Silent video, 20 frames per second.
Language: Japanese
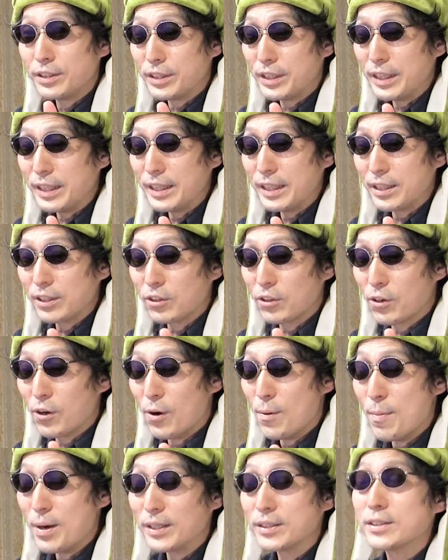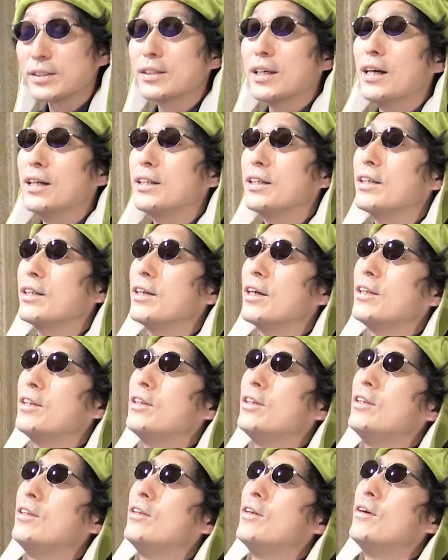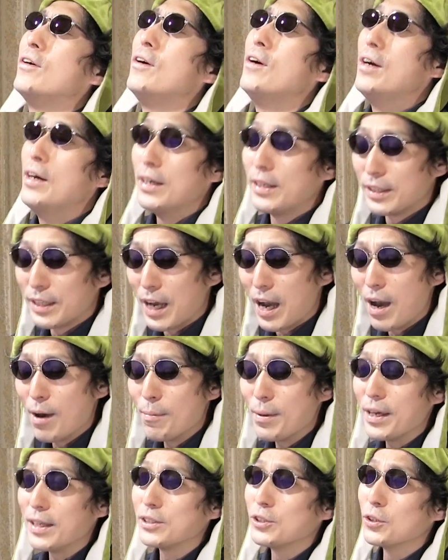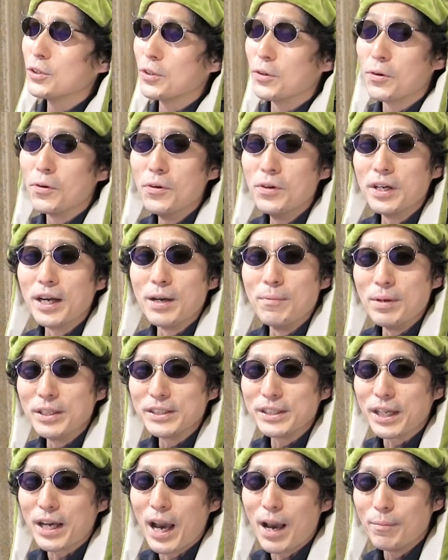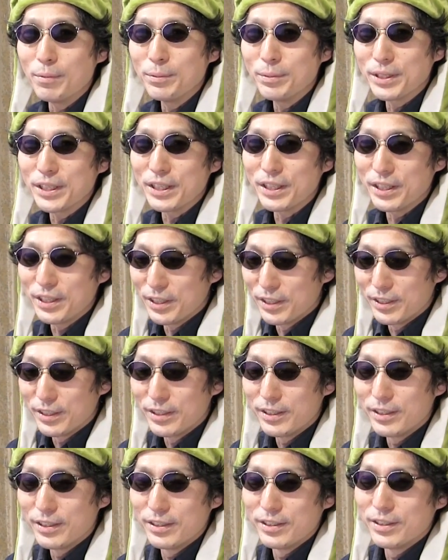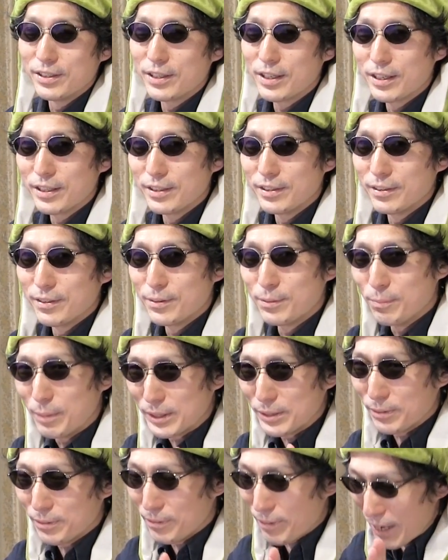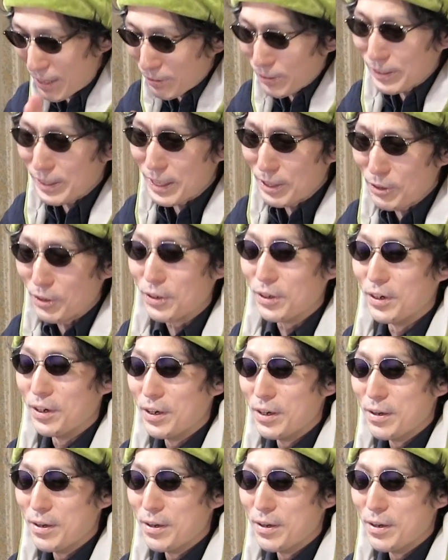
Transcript: リーコマさんゲットやべえちょっと今回マジで神引きまあ悪いけど